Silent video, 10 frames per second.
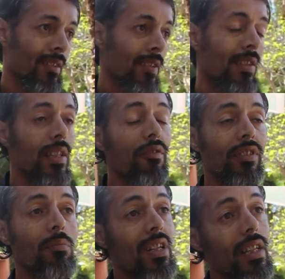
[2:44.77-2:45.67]

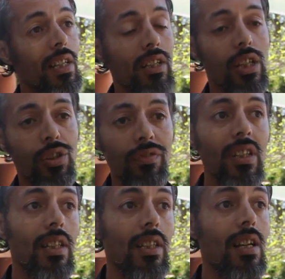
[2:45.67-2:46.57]
تستافد من العلاج
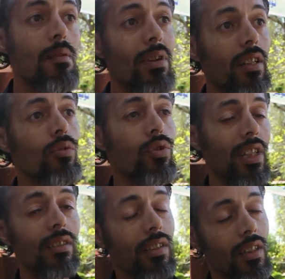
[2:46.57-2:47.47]
فيه الا ما كانش
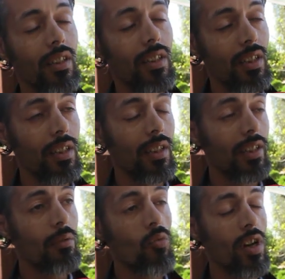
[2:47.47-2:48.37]
عندك آه،
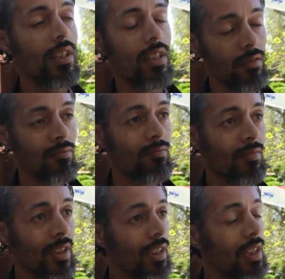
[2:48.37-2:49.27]
لي مويان
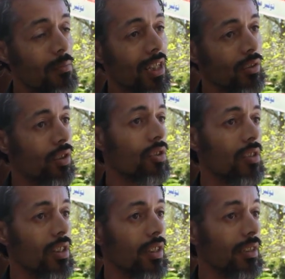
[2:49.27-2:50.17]
الا ما عندكش
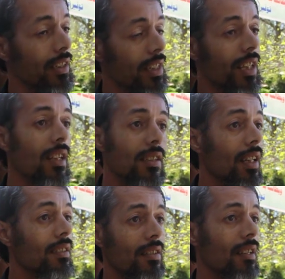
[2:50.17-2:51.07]
يعني غادي
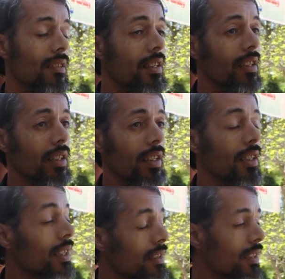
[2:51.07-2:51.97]
غادي تدي عليه
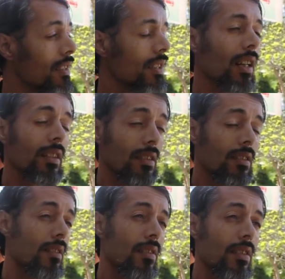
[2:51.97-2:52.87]
الا ديتي غادي
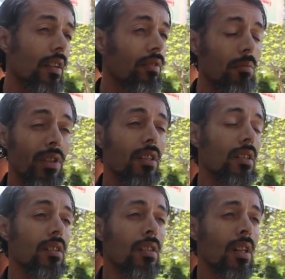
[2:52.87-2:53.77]
تستافد من
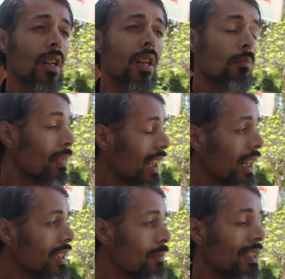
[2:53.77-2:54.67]
من
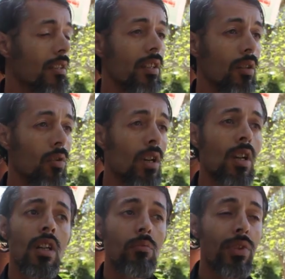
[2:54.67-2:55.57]
الخدمات ديالو
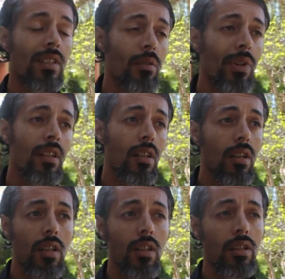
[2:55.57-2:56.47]
بالنسبه
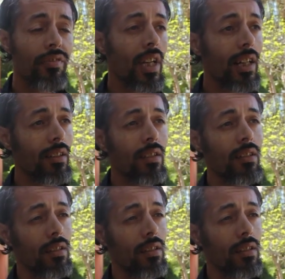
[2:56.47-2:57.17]
للفئات